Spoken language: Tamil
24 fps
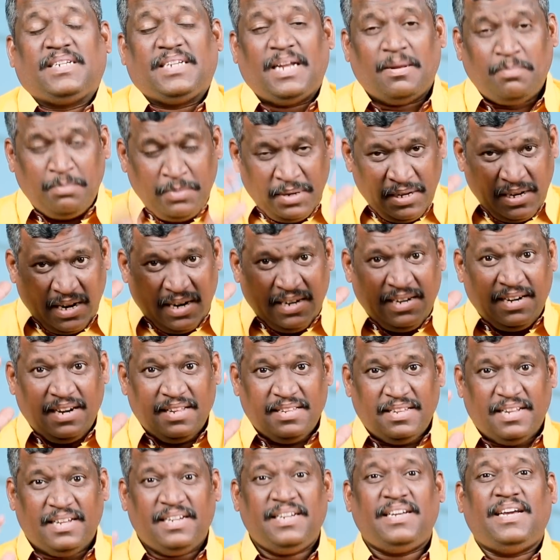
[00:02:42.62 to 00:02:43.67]
நம்ம
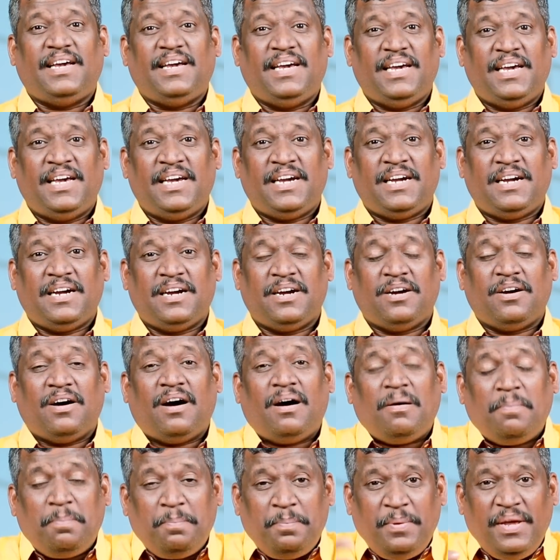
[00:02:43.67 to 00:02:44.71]
நாட்டில் தாங்க
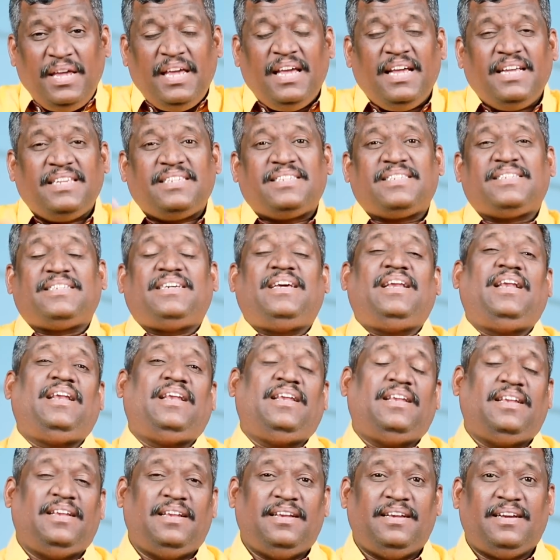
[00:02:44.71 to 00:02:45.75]
காப்பிங் ஸ்கில்
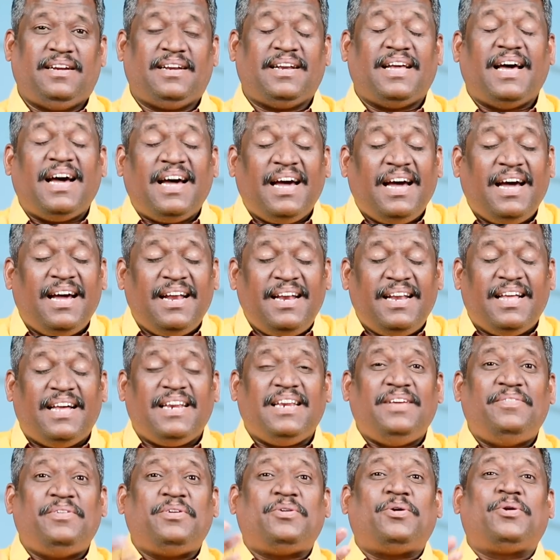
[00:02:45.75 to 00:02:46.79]
நகல்
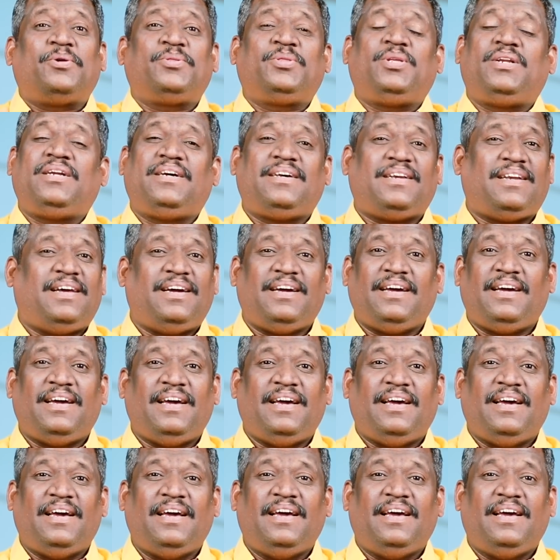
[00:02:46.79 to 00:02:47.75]
அறிவு கொடுத்துருக்குறாங்க